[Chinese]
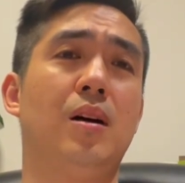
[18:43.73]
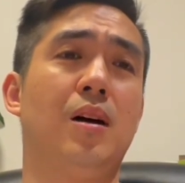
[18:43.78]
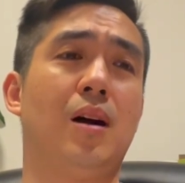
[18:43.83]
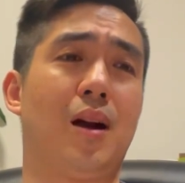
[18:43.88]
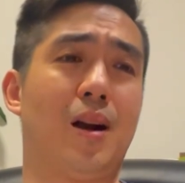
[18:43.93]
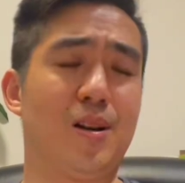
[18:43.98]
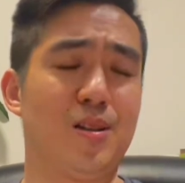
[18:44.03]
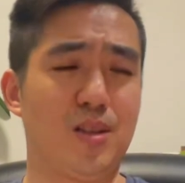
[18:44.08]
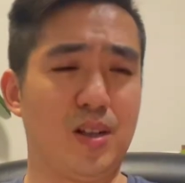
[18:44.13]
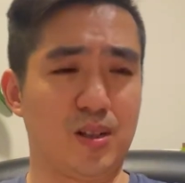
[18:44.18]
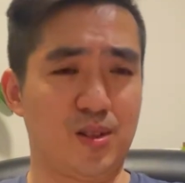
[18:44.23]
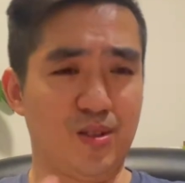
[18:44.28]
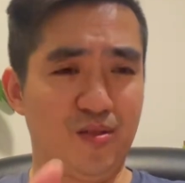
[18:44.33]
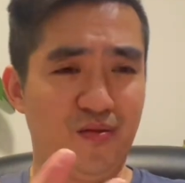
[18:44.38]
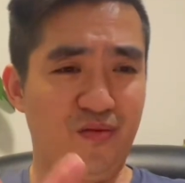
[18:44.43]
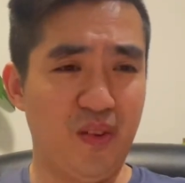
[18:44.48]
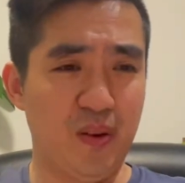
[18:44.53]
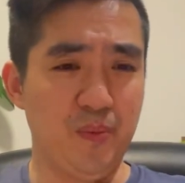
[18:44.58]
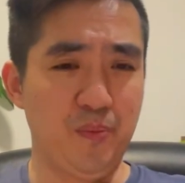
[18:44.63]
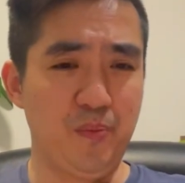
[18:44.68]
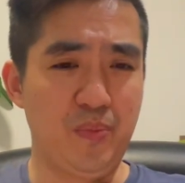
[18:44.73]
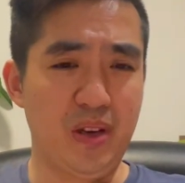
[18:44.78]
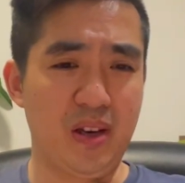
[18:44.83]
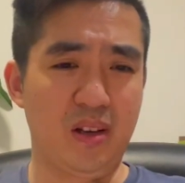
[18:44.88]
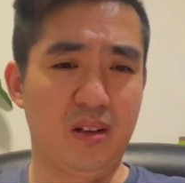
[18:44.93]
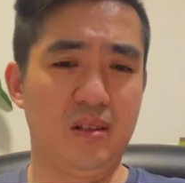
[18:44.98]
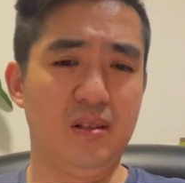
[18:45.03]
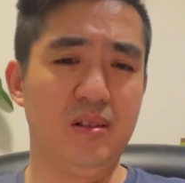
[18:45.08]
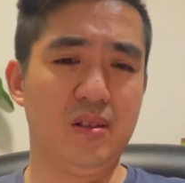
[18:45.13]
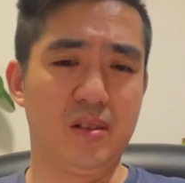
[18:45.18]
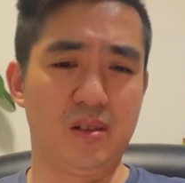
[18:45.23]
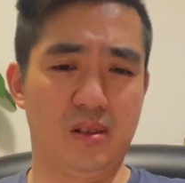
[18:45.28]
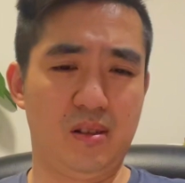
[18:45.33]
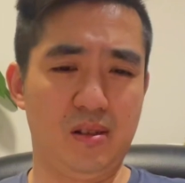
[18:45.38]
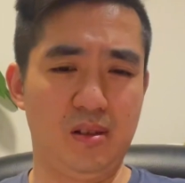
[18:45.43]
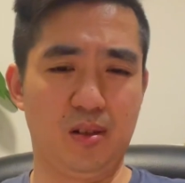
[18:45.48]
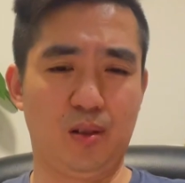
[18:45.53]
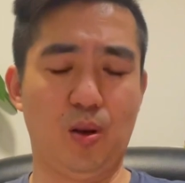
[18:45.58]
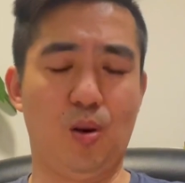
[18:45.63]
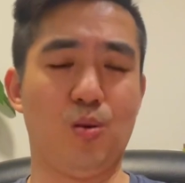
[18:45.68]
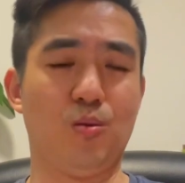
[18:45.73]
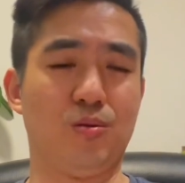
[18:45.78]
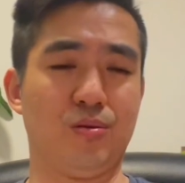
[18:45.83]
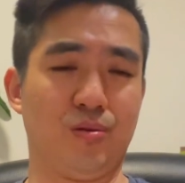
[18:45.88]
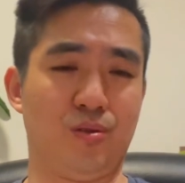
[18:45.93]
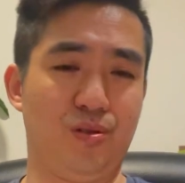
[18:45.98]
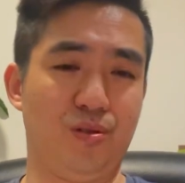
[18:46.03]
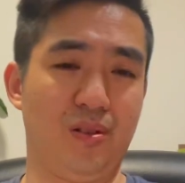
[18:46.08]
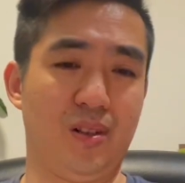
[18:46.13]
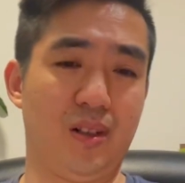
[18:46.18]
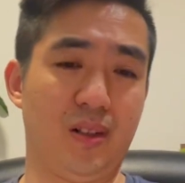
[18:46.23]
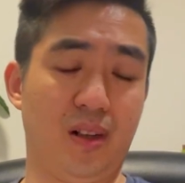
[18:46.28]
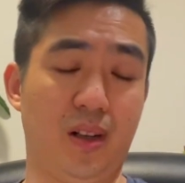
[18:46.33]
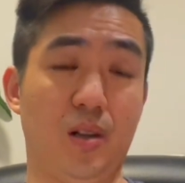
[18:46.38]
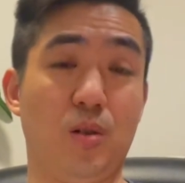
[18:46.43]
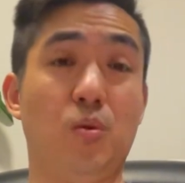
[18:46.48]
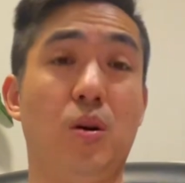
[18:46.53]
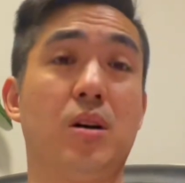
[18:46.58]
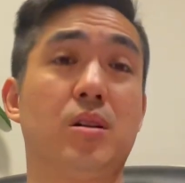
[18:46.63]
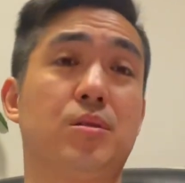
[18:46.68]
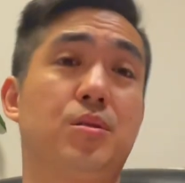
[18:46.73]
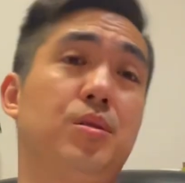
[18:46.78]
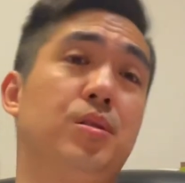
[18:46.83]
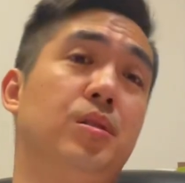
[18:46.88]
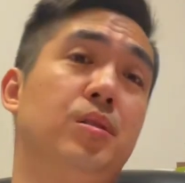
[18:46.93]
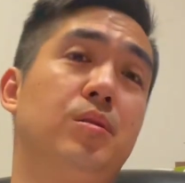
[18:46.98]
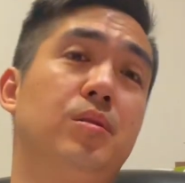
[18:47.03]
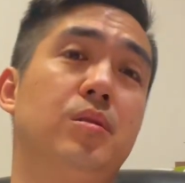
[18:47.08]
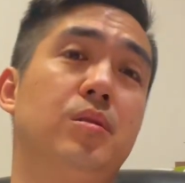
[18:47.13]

而且是分别各自统治了这个网球